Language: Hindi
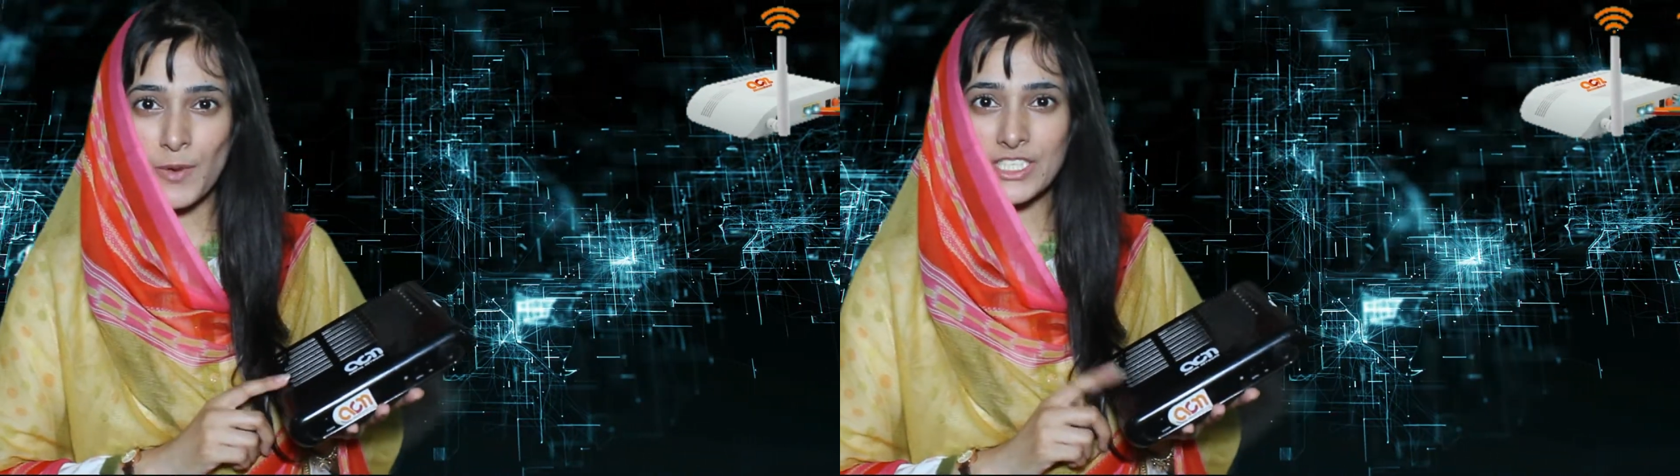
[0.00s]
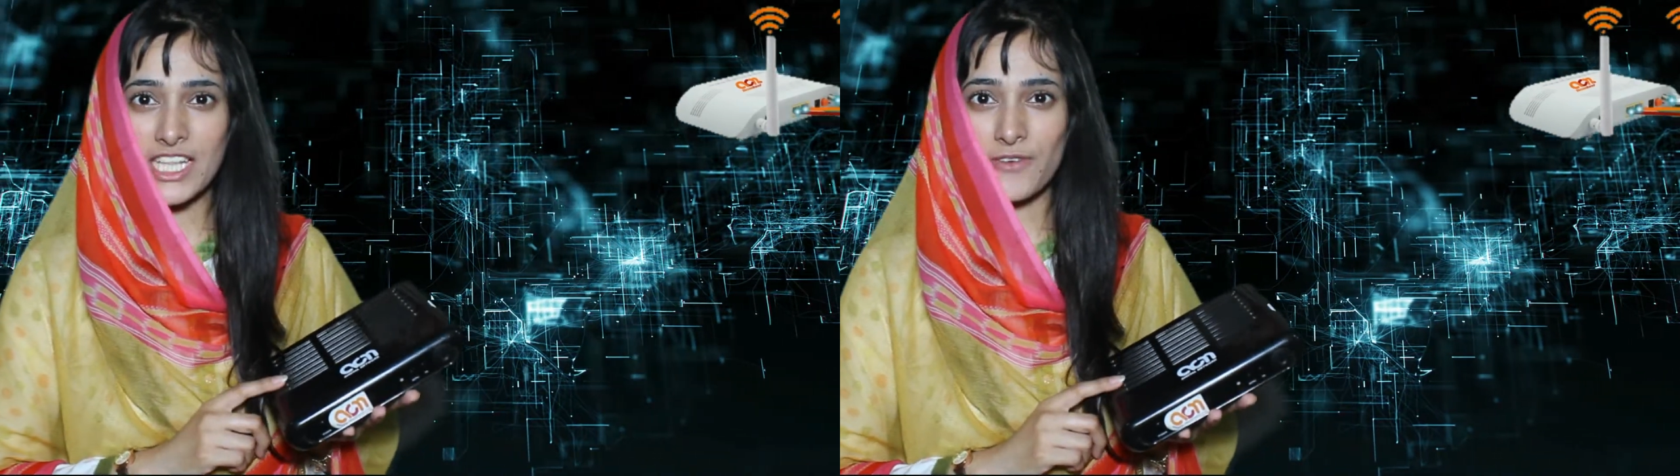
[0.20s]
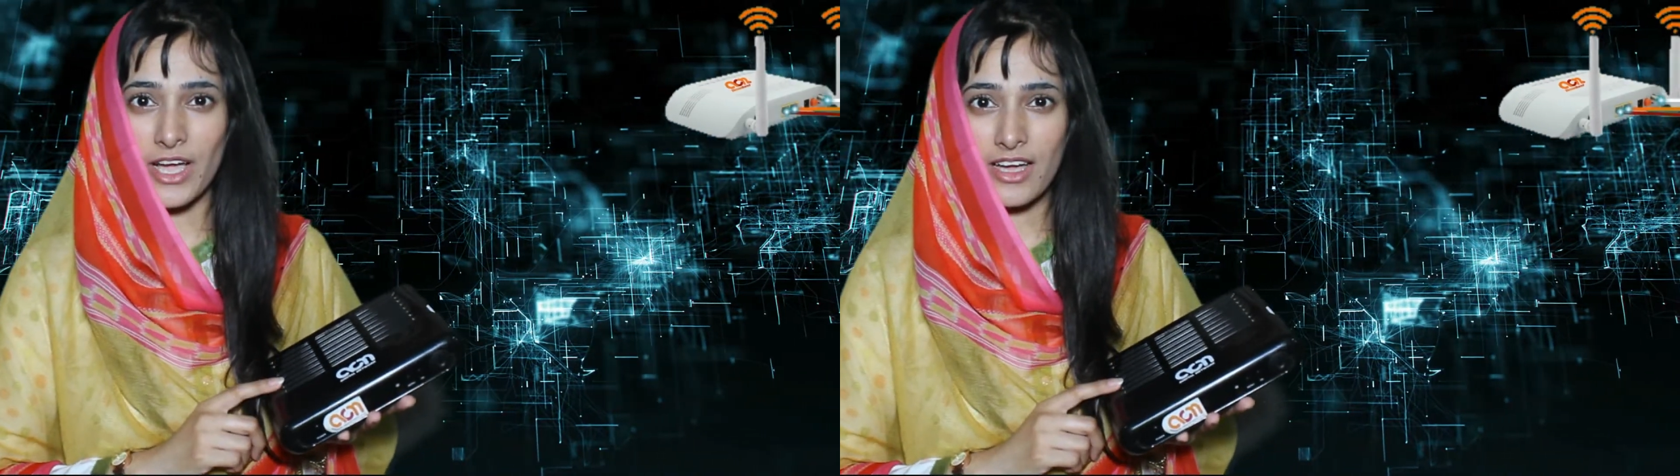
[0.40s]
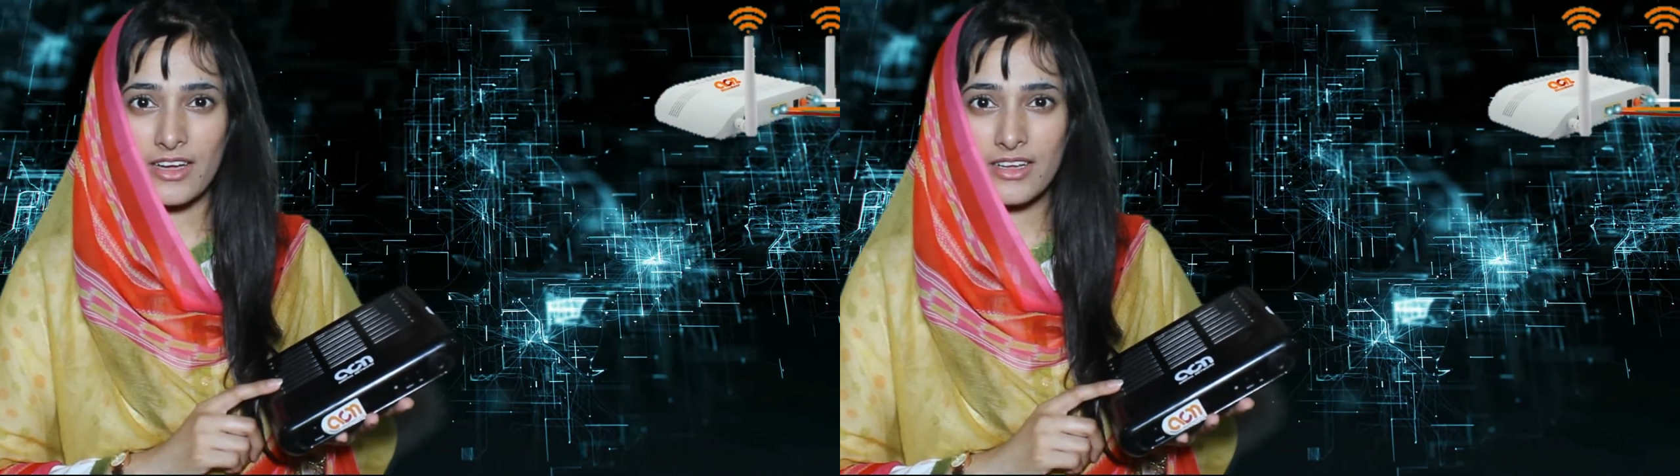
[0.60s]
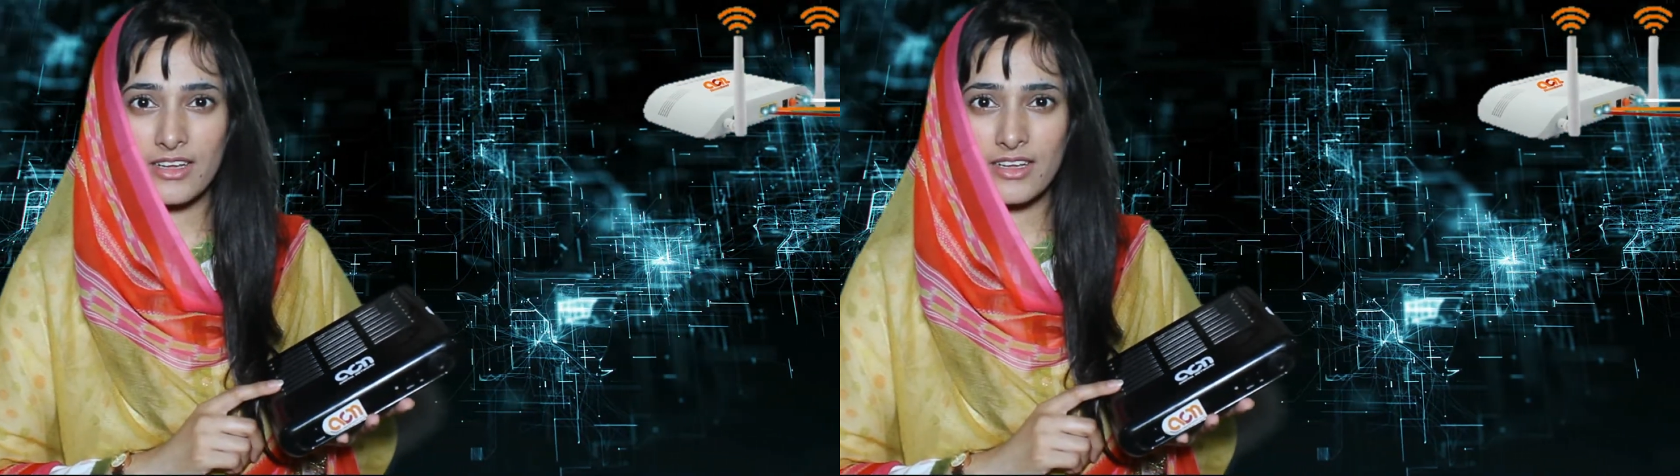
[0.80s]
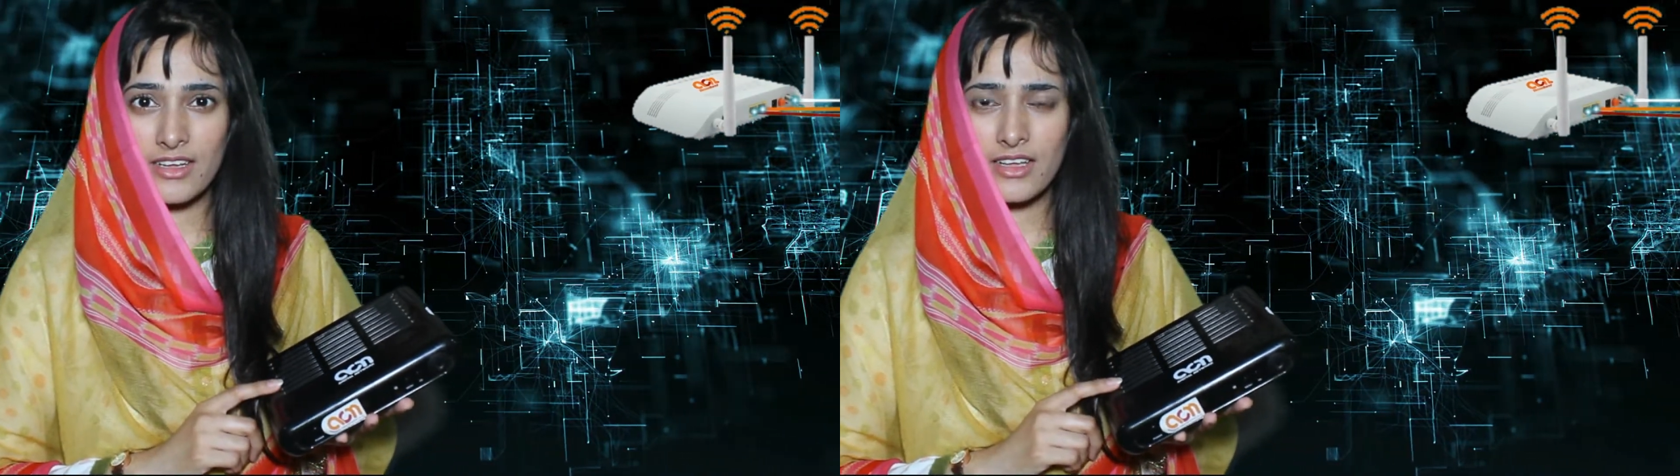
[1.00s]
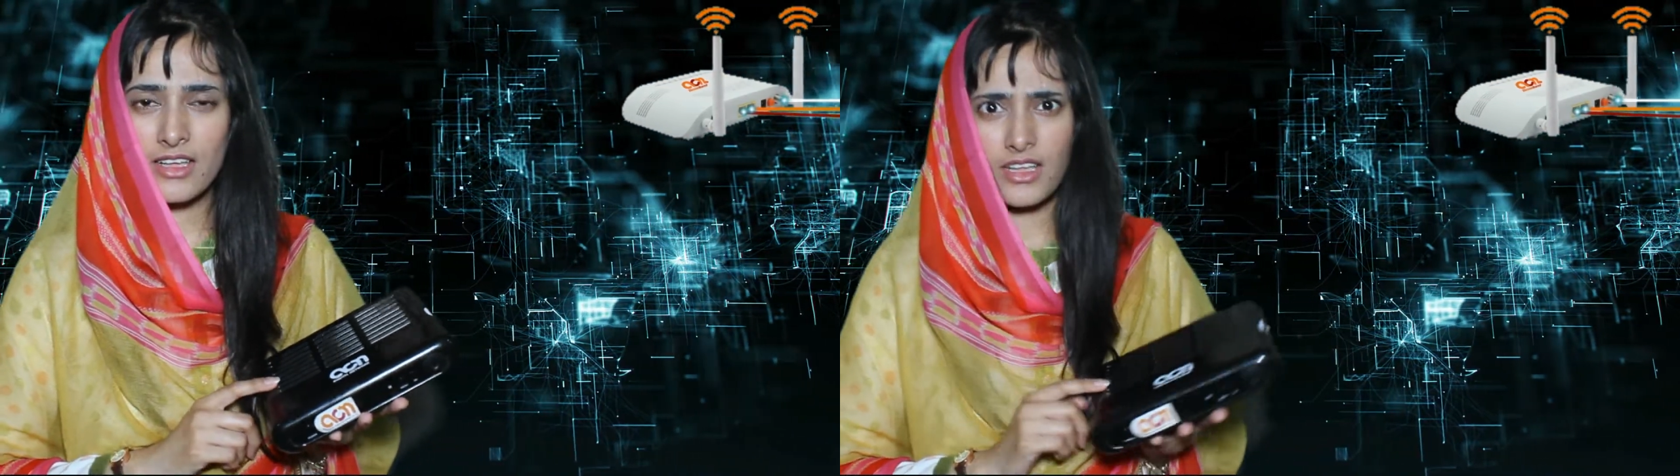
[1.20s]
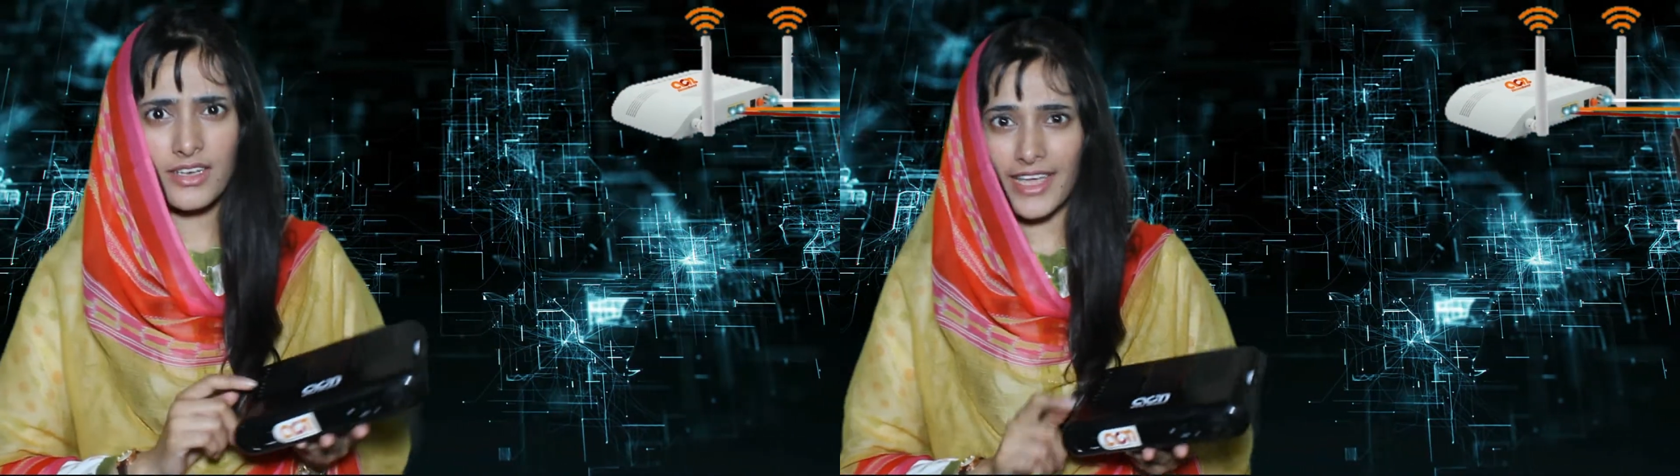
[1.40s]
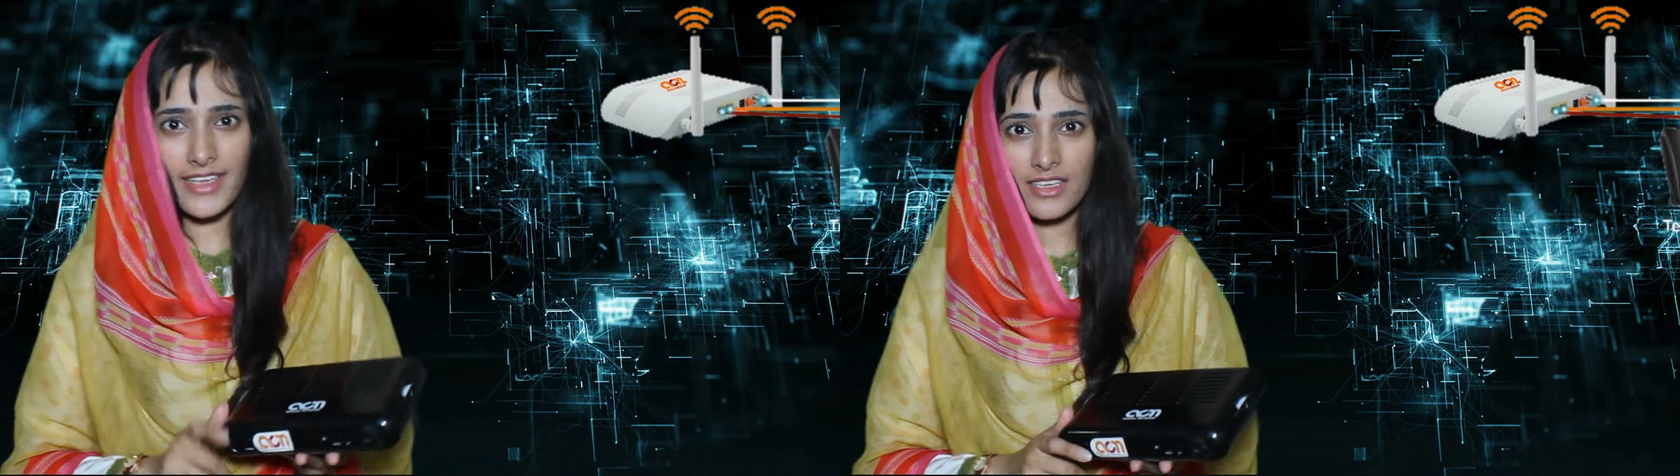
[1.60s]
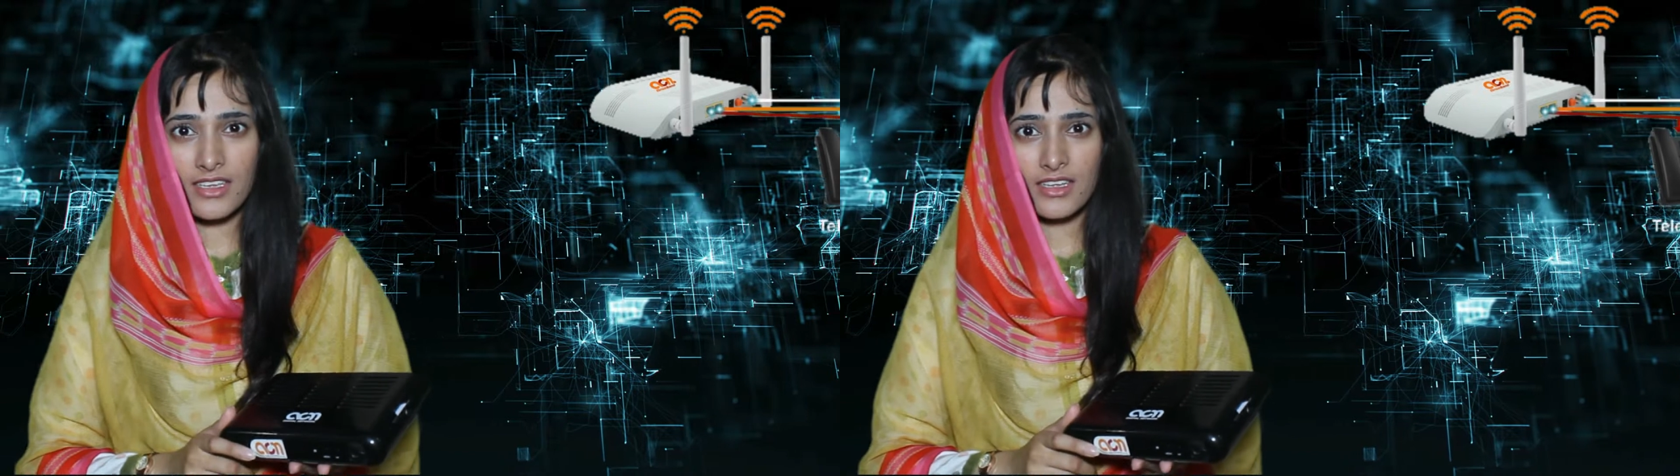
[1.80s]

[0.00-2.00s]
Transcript: बॉक्स लगवाया नहीं